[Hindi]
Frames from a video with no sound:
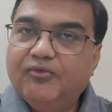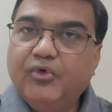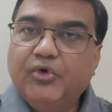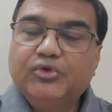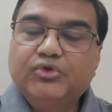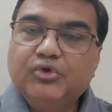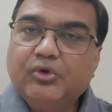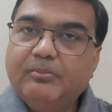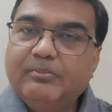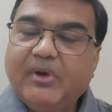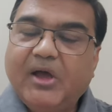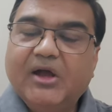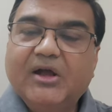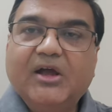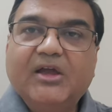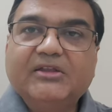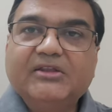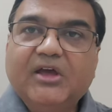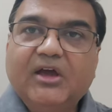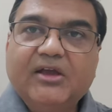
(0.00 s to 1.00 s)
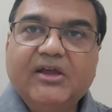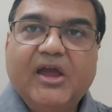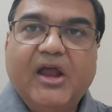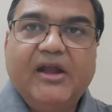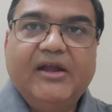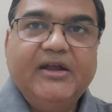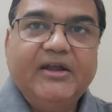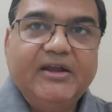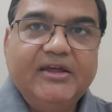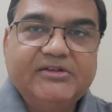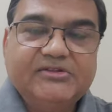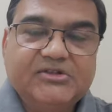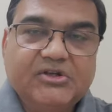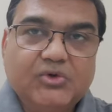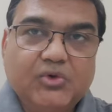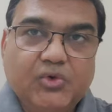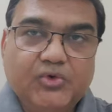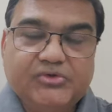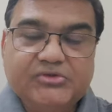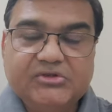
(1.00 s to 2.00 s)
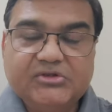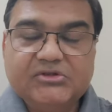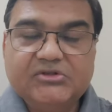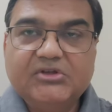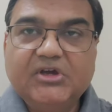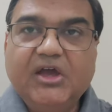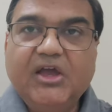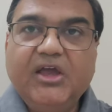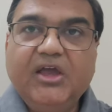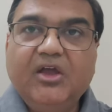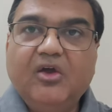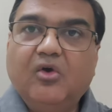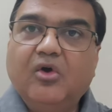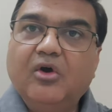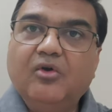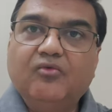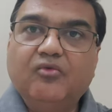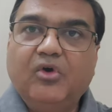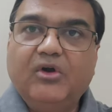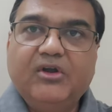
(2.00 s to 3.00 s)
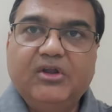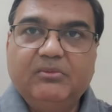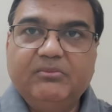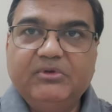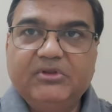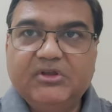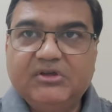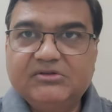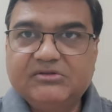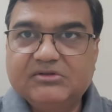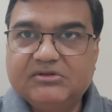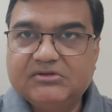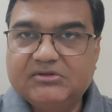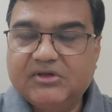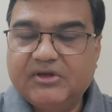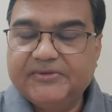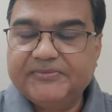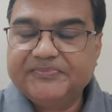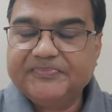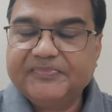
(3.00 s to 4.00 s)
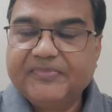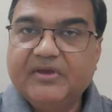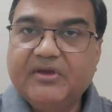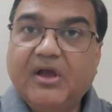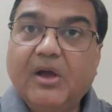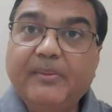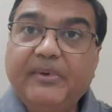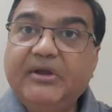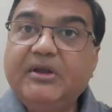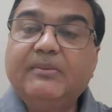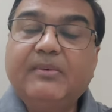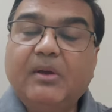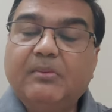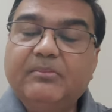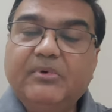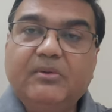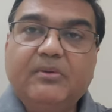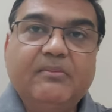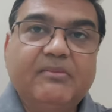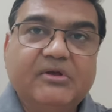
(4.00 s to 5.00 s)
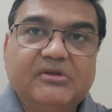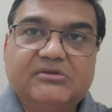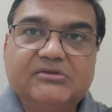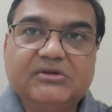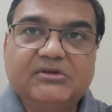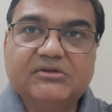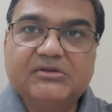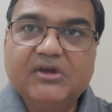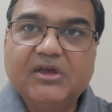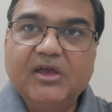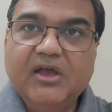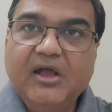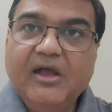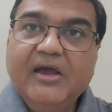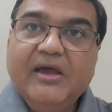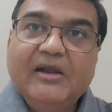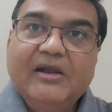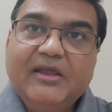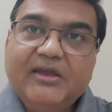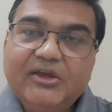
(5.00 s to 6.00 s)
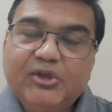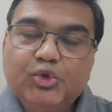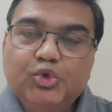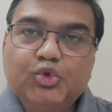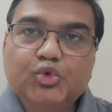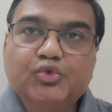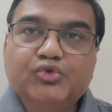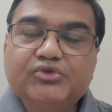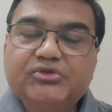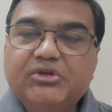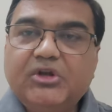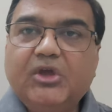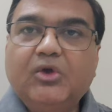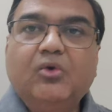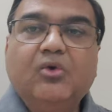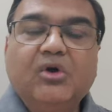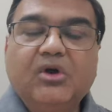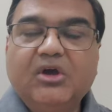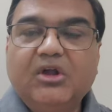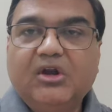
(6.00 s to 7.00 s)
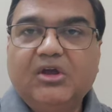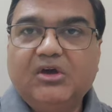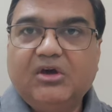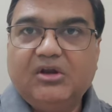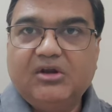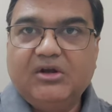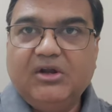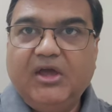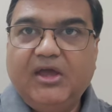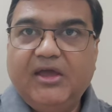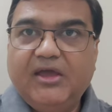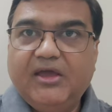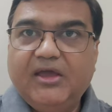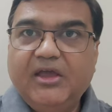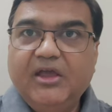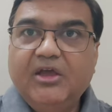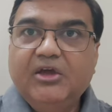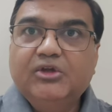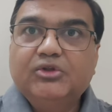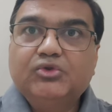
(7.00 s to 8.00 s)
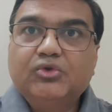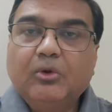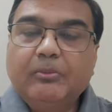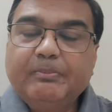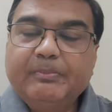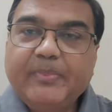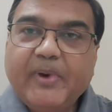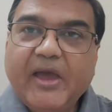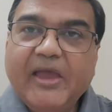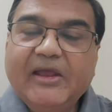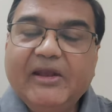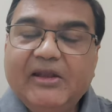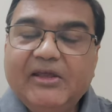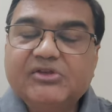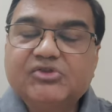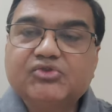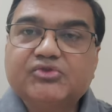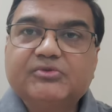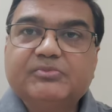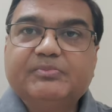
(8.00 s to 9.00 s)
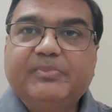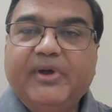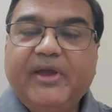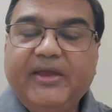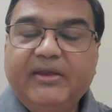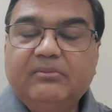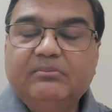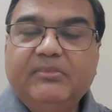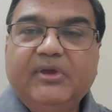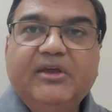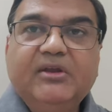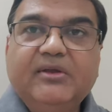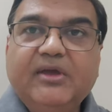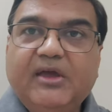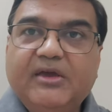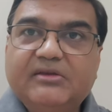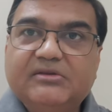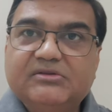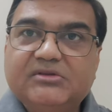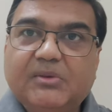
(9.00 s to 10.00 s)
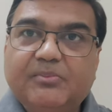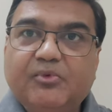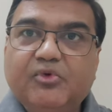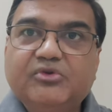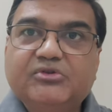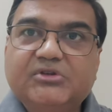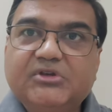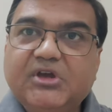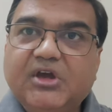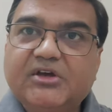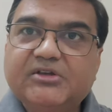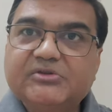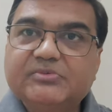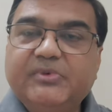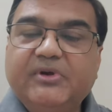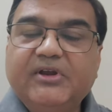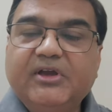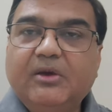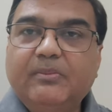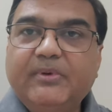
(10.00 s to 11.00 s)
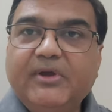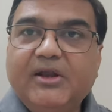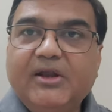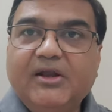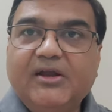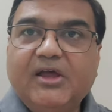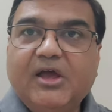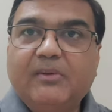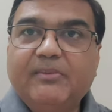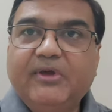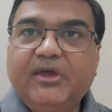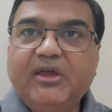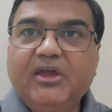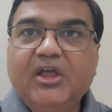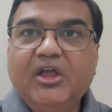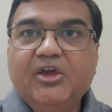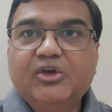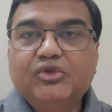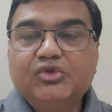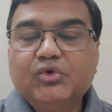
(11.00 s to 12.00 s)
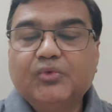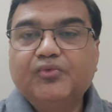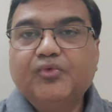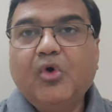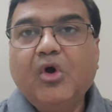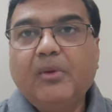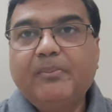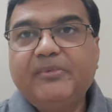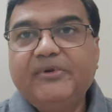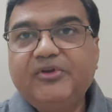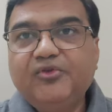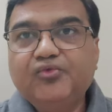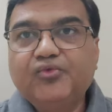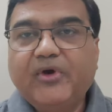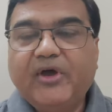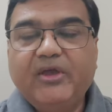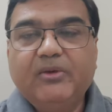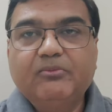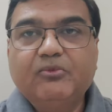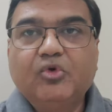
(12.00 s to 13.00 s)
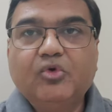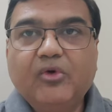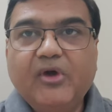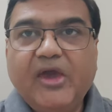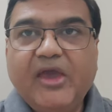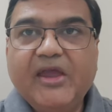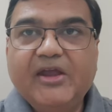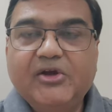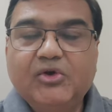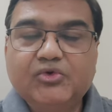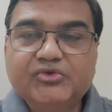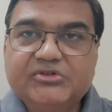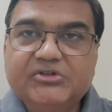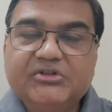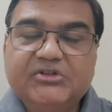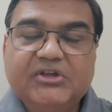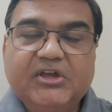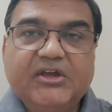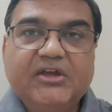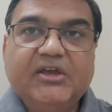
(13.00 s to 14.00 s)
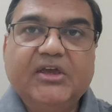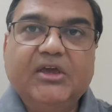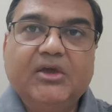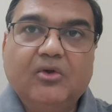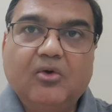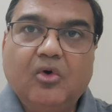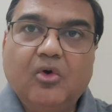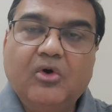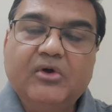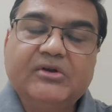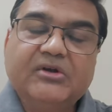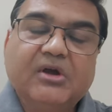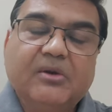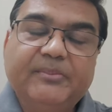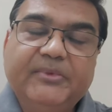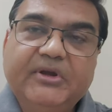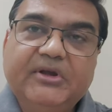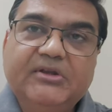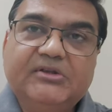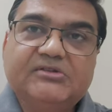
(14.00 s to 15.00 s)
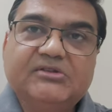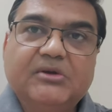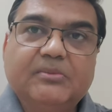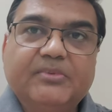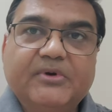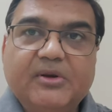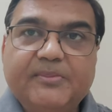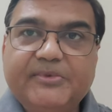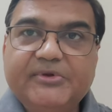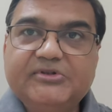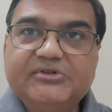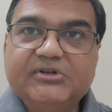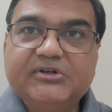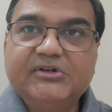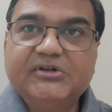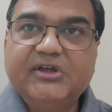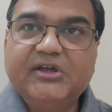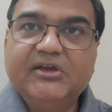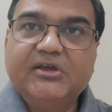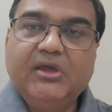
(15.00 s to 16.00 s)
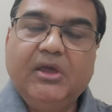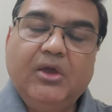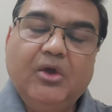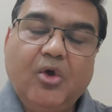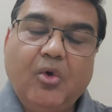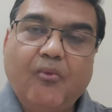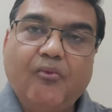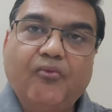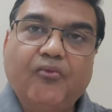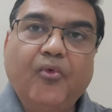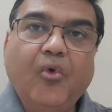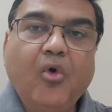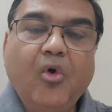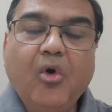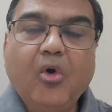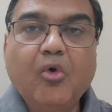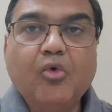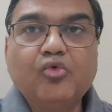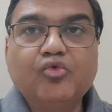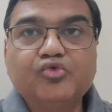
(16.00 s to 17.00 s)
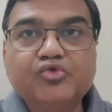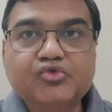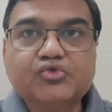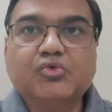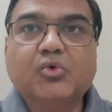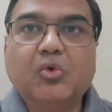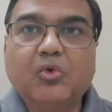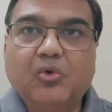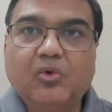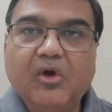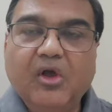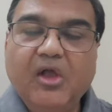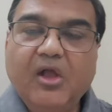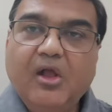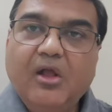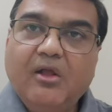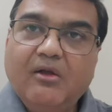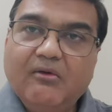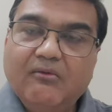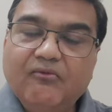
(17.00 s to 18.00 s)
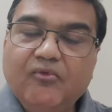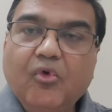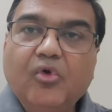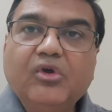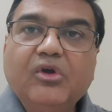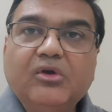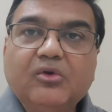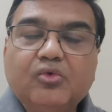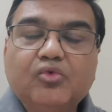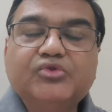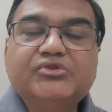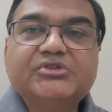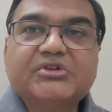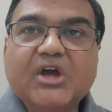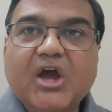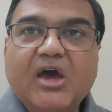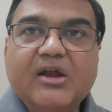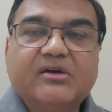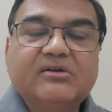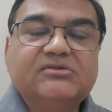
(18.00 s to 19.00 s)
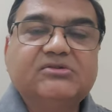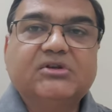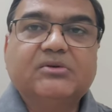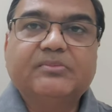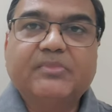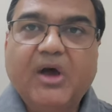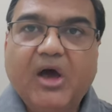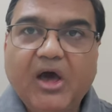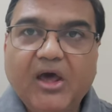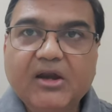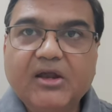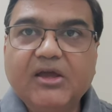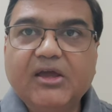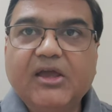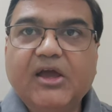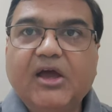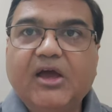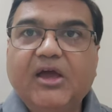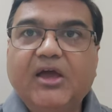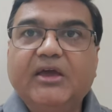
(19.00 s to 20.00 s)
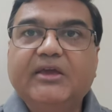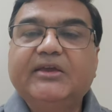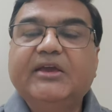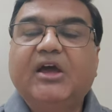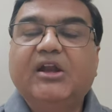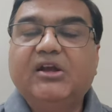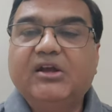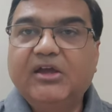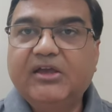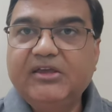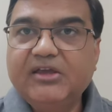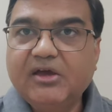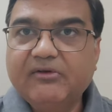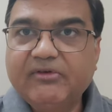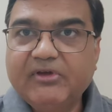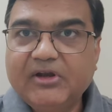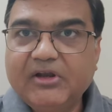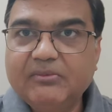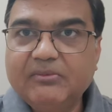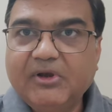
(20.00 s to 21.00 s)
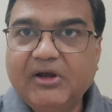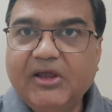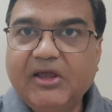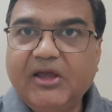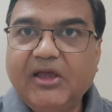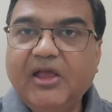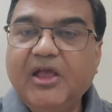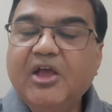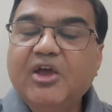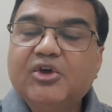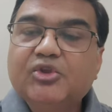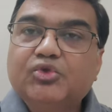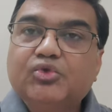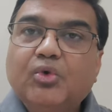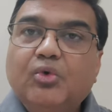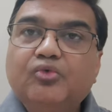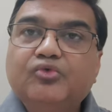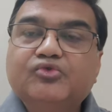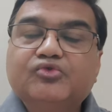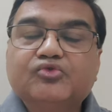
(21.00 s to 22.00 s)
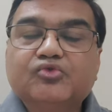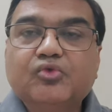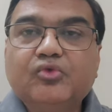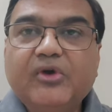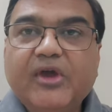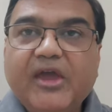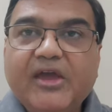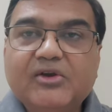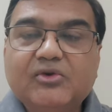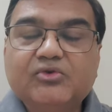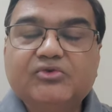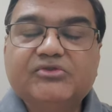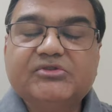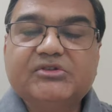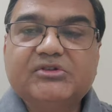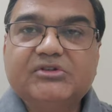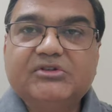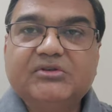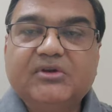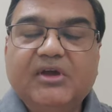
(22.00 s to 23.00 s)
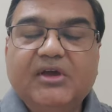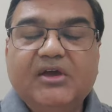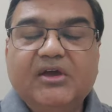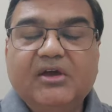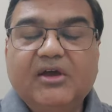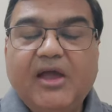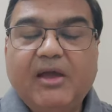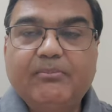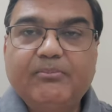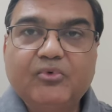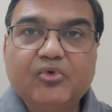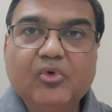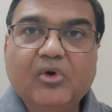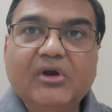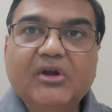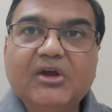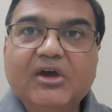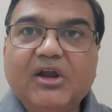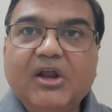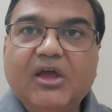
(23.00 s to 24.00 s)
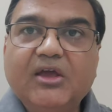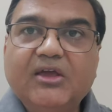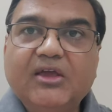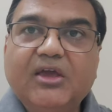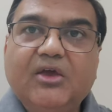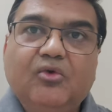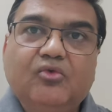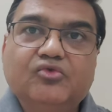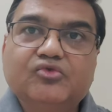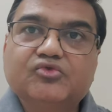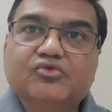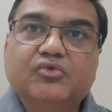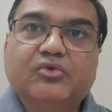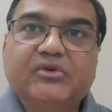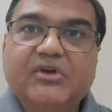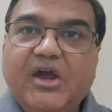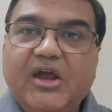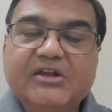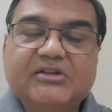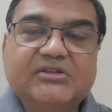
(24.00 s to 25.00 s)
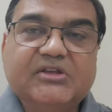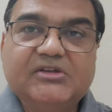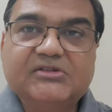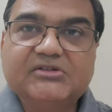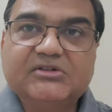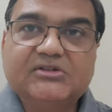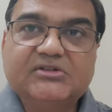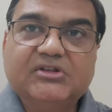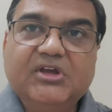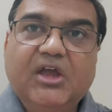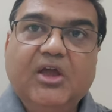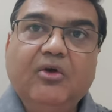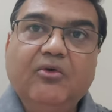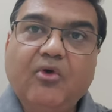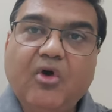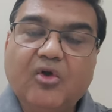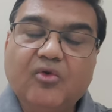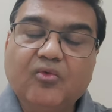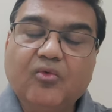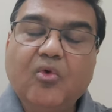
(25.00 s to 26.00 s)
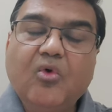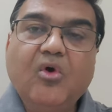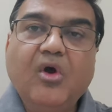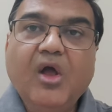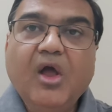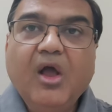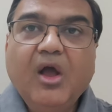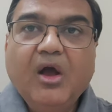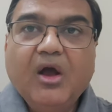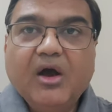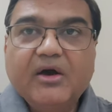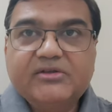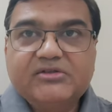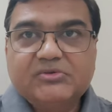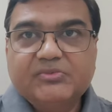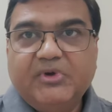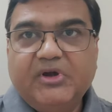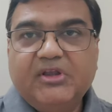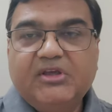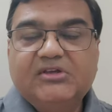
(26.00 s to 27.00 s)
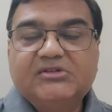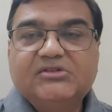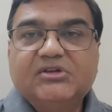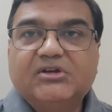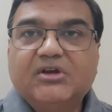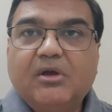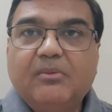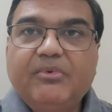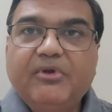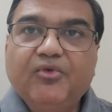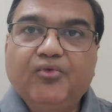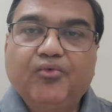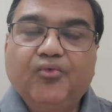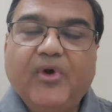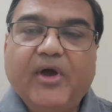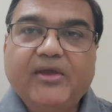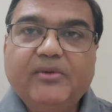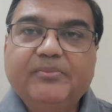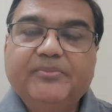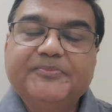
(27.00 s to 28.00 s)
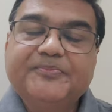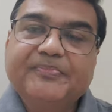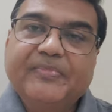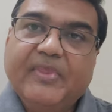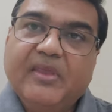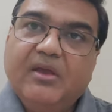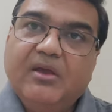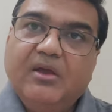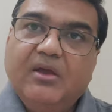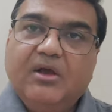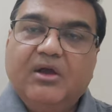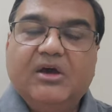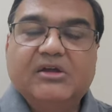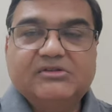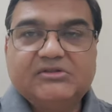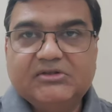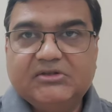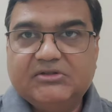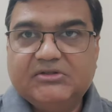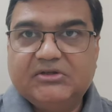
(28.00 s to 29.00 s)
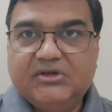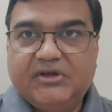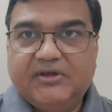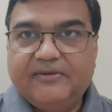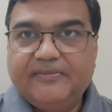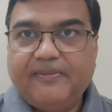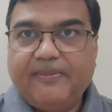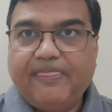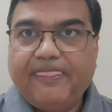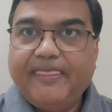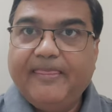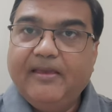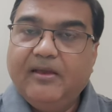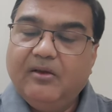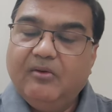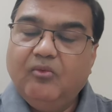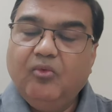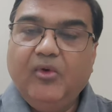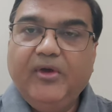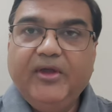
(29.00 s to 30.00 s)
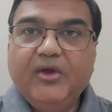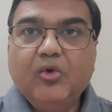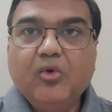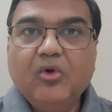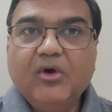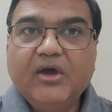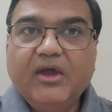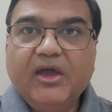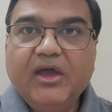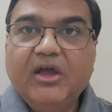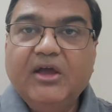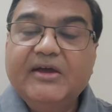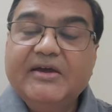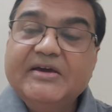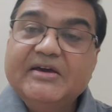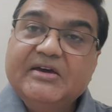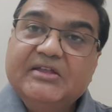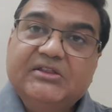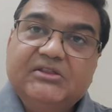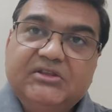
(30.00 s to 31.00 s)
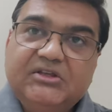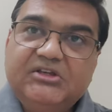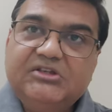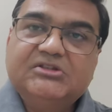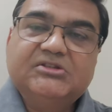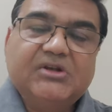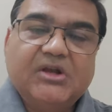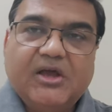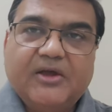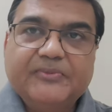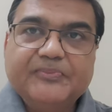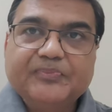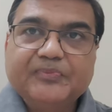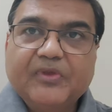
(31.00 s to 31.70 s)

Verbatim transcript: वो तो बाकायदा कैंडिडेटर हो सकता है और वोटिंग भी दे सकता है कमेटी मेंबर भी बन सकता है लेकिन दूसरे को अगर करना है तो पहले जो मेन है सपोज कि हस्बैंड का पहला नाम है तो वो अपनी वाइफ को एनओसी देके और कमेटी से परमिशन लेके वो उसको वो कुछ कारण सर बाहर गया है या नहीं अवेलेबल है तो उसको एनओसी अप्रूवल करा के उसको राइट दे सकते हैं और वो हस्बैंड की जगह पे वाइफ कर सकते हैं वो एक हो गया तीसरा